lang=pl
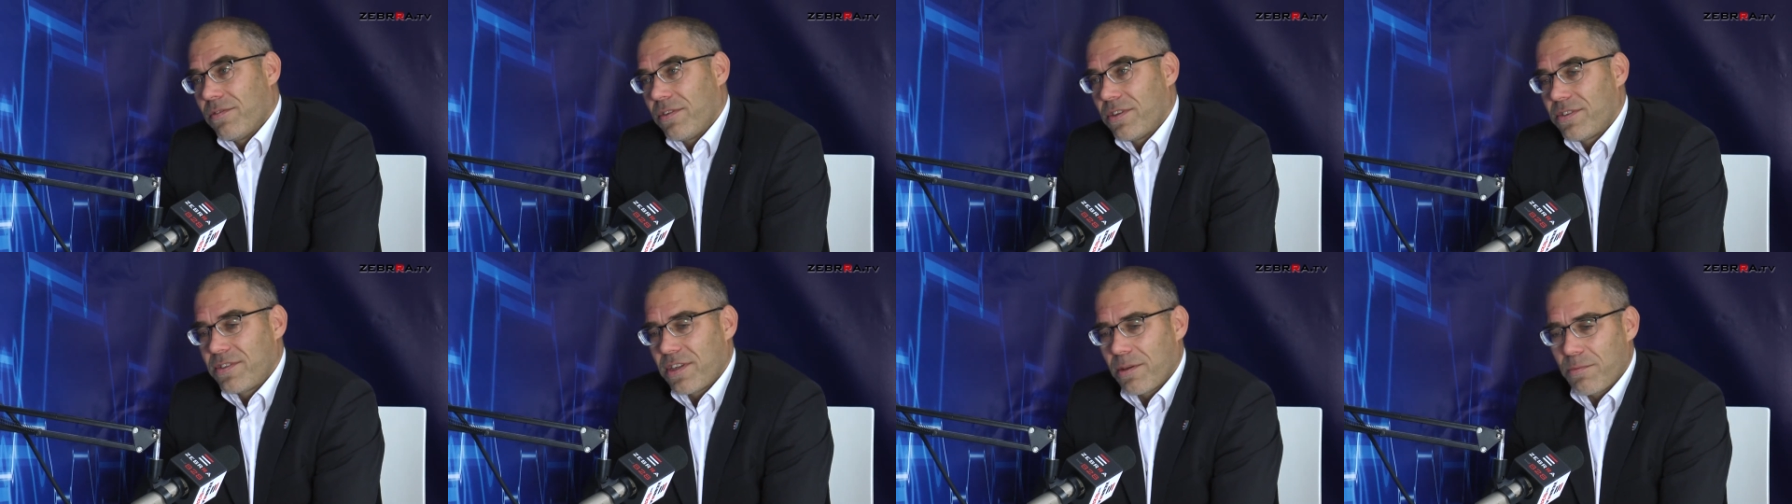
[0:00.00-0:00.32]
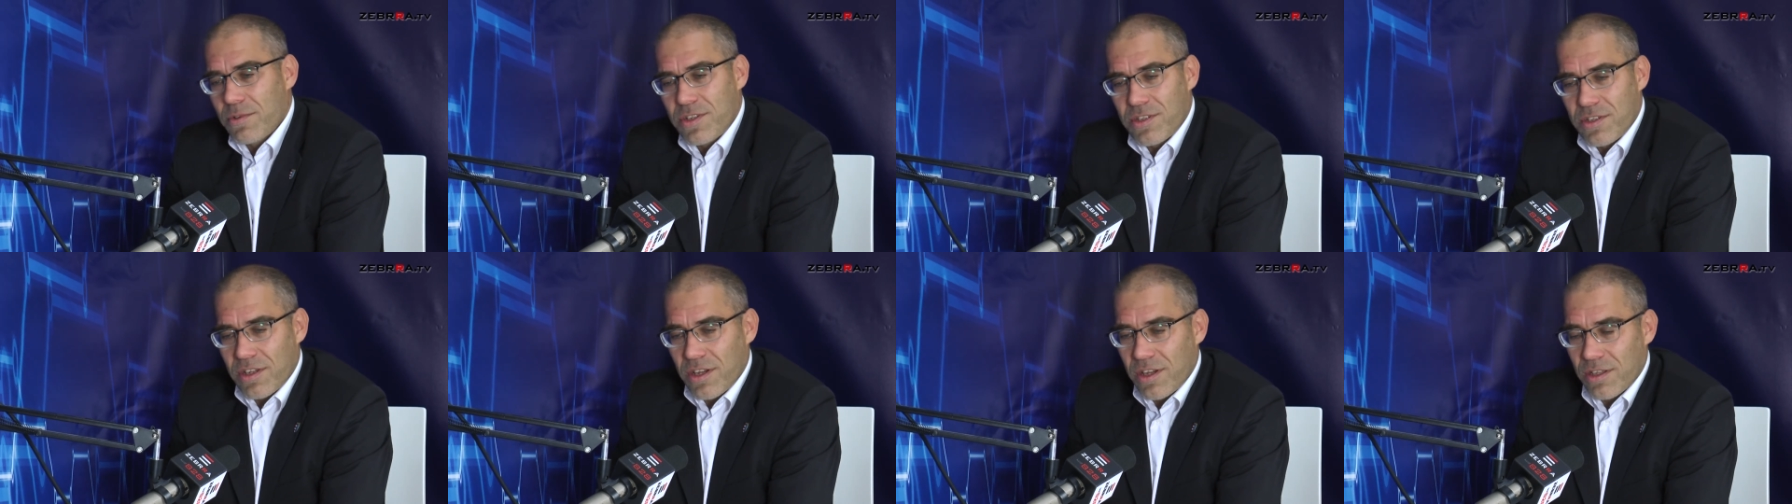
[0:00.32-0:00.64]
Więc
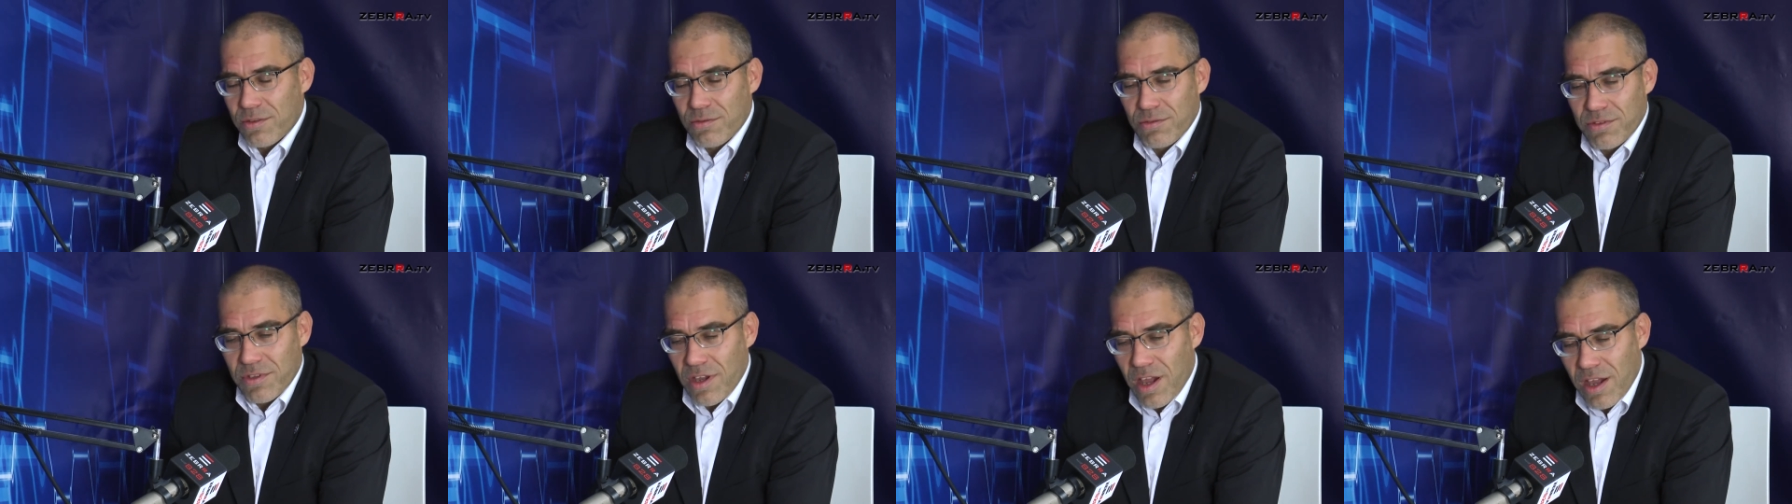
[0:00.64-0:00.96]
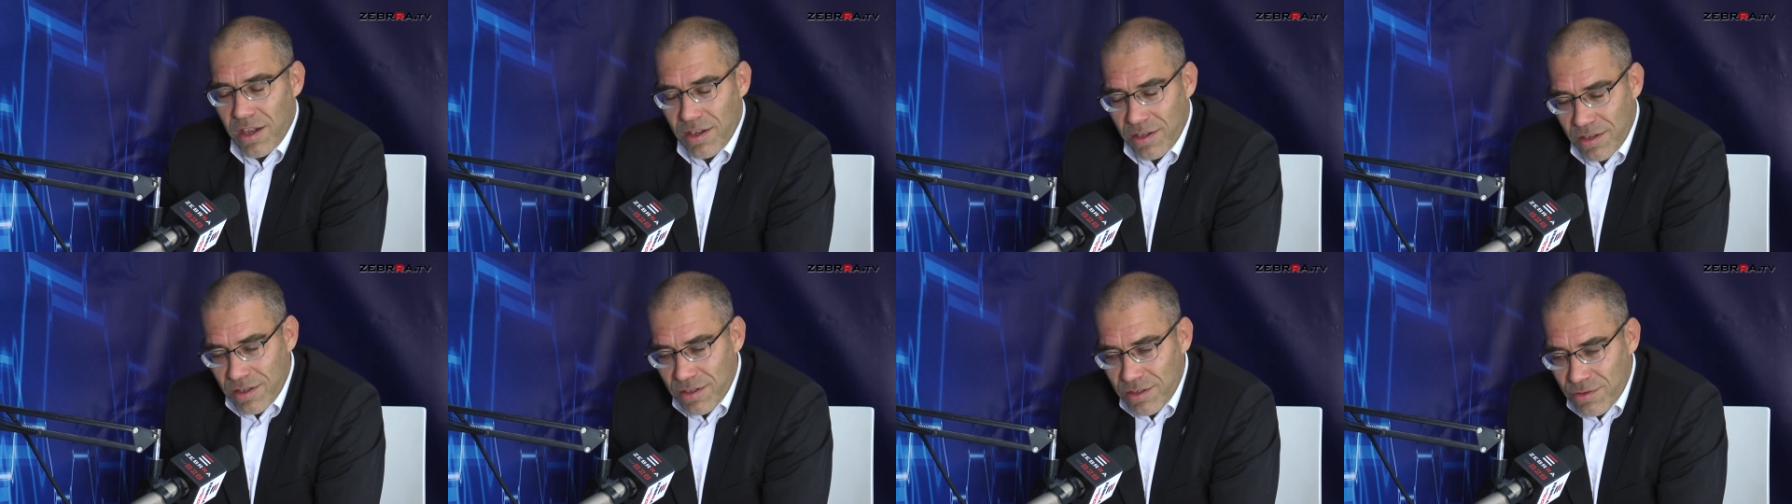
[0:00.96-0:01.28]
ja myślę
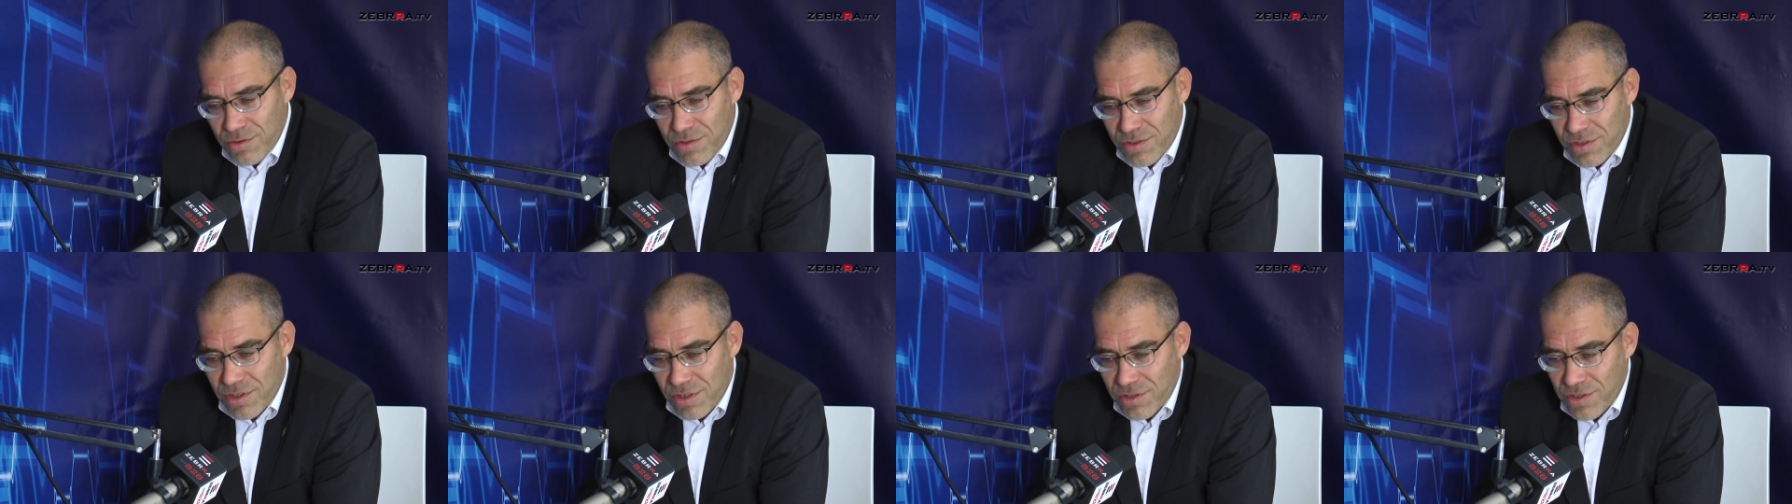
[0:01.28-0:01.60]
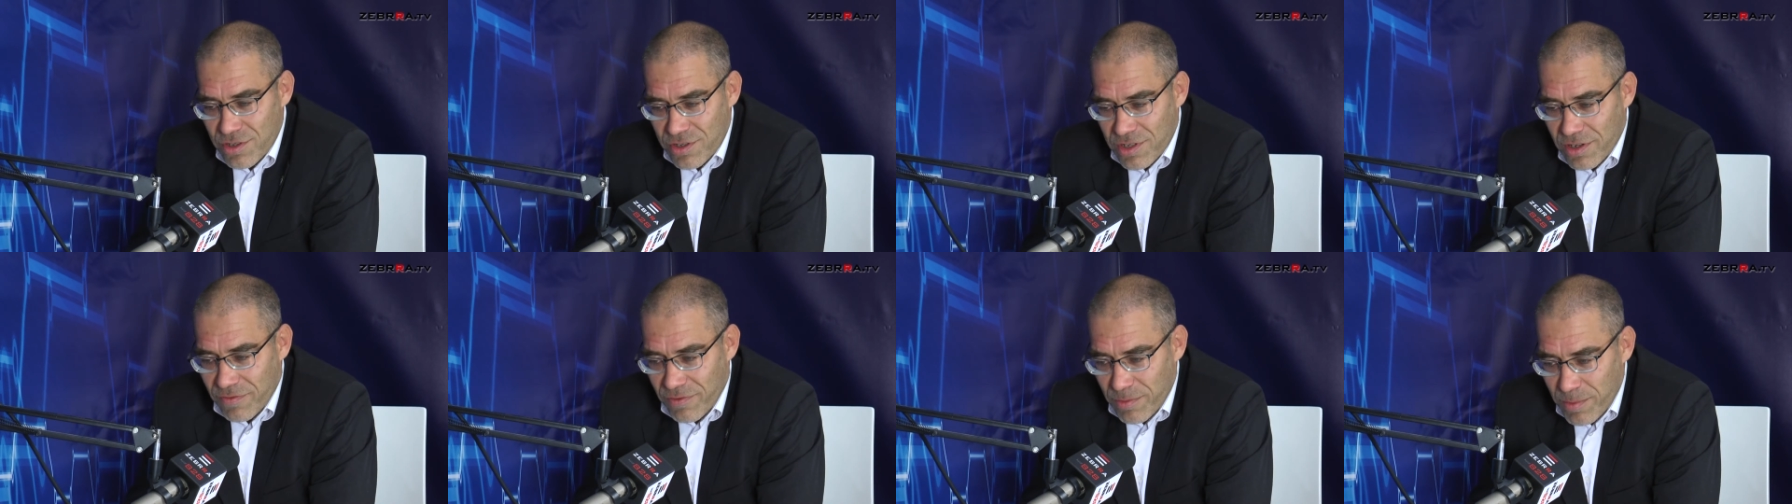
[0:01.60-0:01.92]
tutaj, już
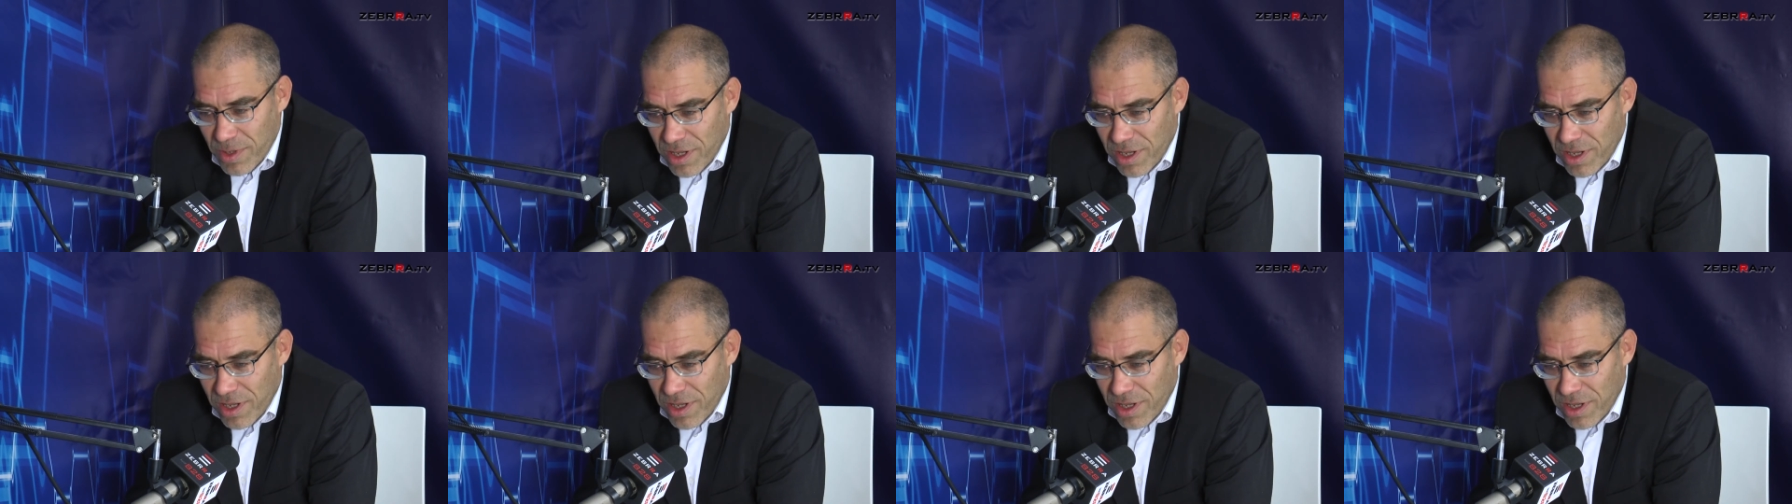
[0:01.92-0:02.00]
troszeczkę